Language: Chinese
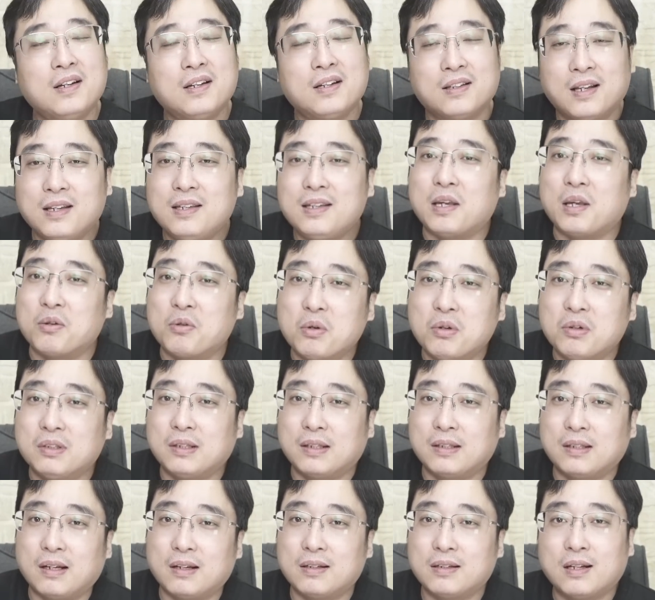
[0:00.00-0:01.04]
他引用的
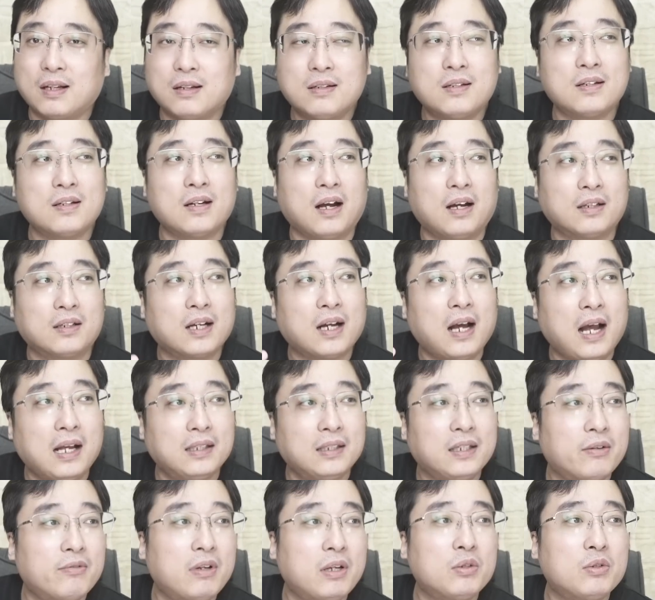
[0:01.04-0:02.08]
呢，他是啊，这个岸
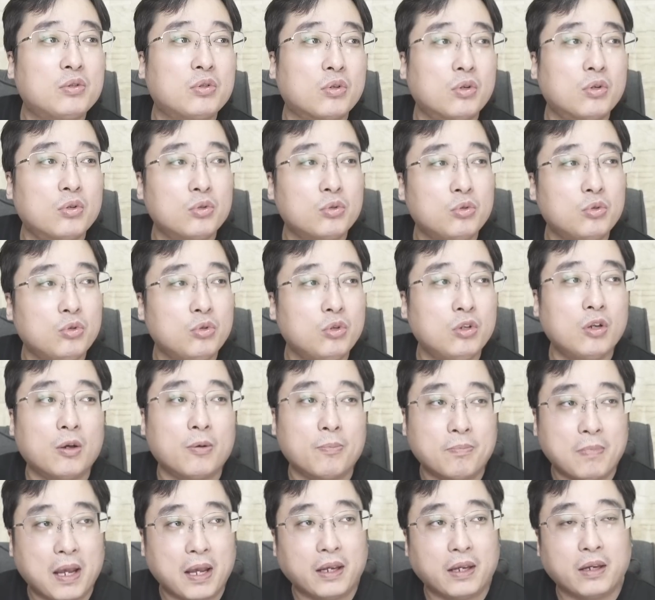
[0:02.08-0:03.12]
田文雄与
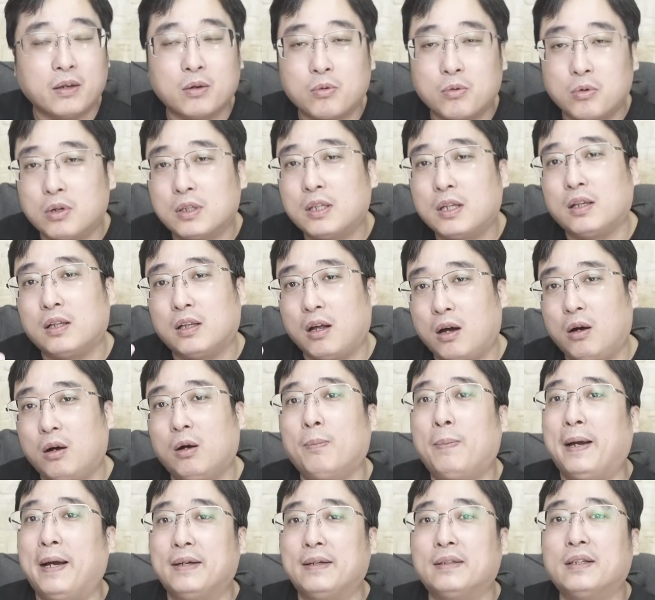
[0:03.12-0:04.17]
美国的老
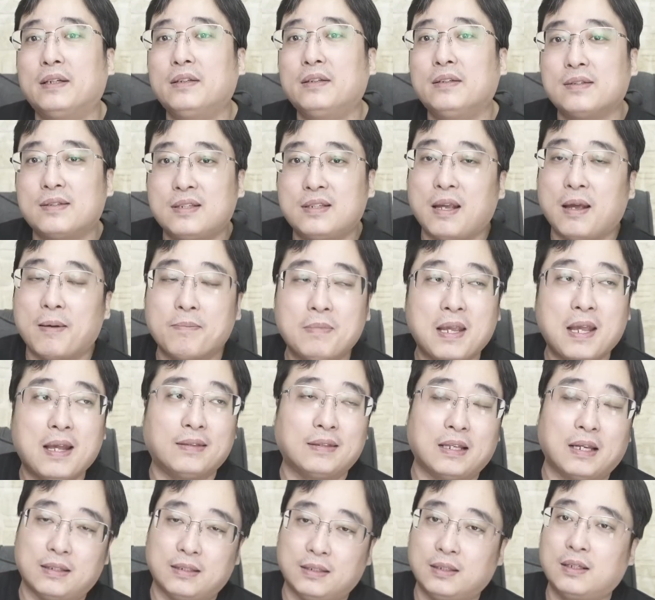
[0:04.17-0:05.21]
拜登见面
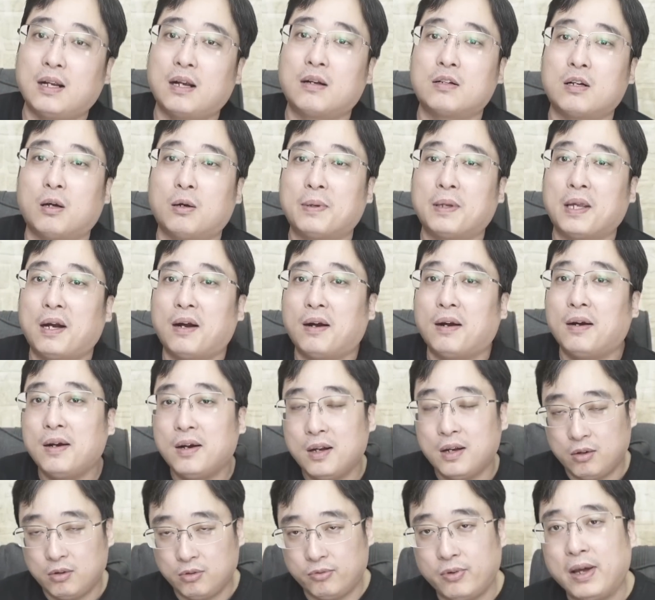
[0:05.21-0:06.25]
的一张照片，
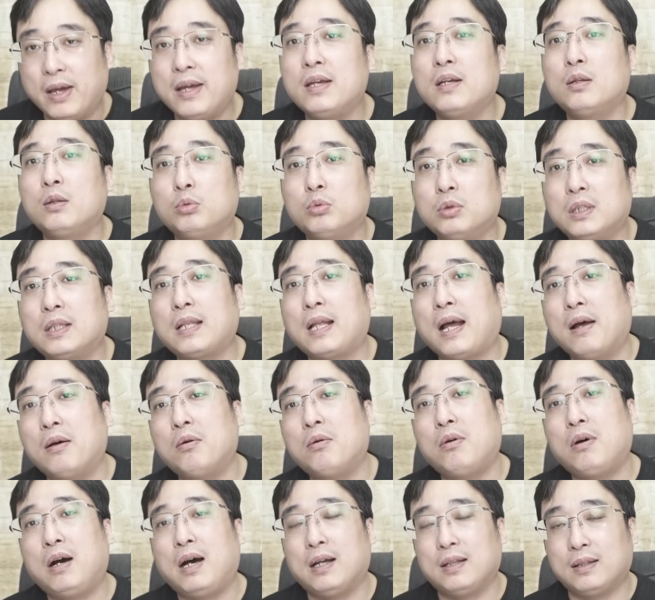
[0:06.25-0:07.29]
围炉的谈
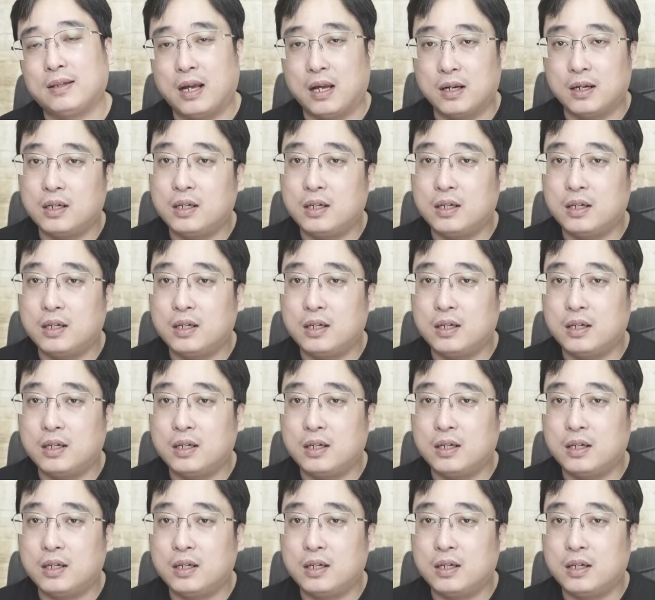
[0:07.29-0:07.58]
话，两个